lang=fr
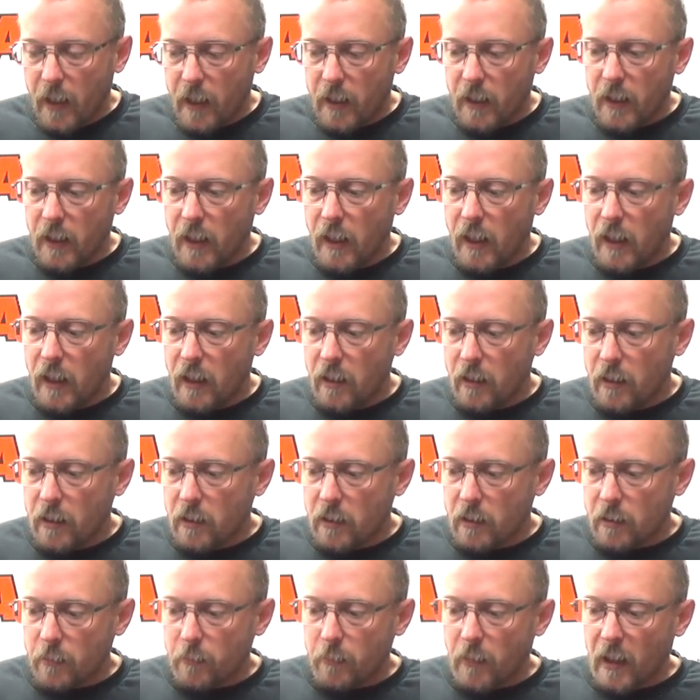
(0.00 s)
Et
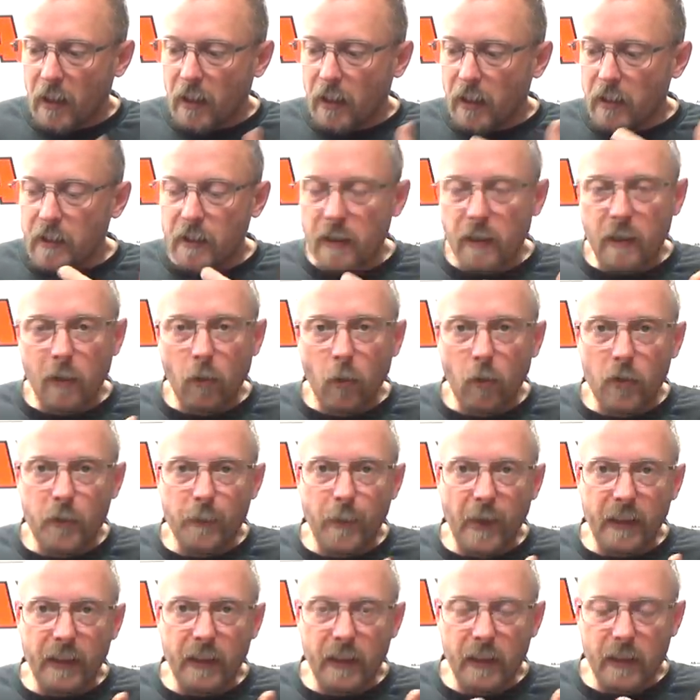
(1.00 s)
malgré ces grosses
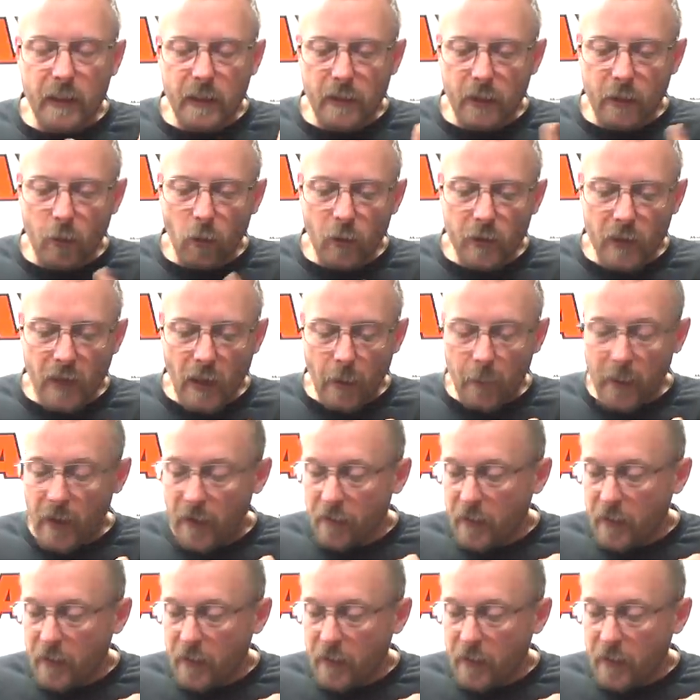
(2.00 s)
batteries, ces grosses capa,